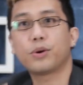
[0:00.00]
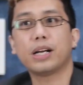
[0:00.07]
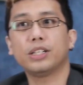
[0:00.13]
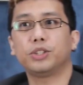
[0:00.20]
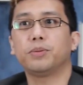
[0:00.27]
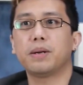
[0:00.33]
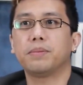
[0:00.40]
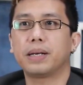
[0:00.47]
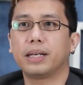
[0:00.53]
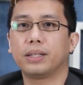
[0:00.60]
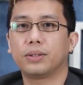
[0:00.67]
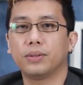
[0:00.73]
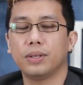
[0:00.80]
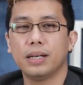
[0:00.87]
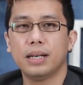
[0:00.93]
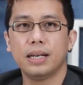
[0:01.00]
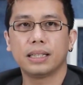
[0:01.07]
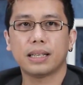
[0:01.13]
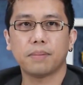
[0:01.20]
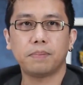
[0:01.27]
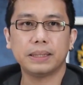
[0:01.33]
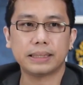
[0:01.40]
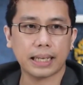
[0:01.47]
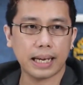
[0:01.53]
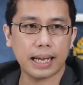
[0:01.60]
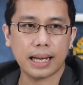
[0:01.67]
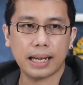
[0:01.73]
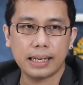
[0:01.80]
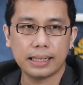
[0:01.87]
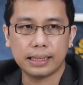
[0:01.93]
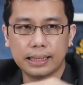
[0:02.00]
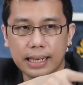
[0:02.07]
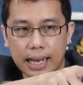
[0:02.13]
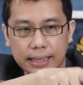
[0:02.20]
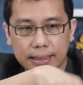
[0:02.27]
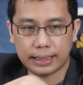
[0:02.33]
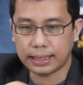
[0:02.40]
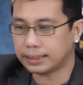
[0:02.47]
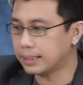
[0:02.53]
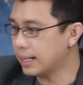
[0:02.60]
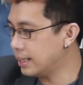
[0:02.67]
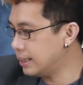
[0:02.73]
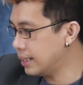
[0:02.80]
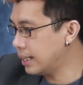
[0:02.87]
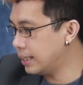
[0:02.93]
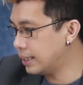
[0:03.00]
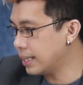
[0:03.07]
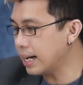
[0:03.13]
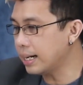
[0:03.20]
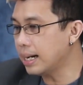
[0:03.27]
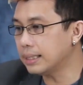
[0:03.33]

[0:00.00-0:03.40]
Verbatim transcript: bukan cuma begitu, tapi saya asik, saya cerita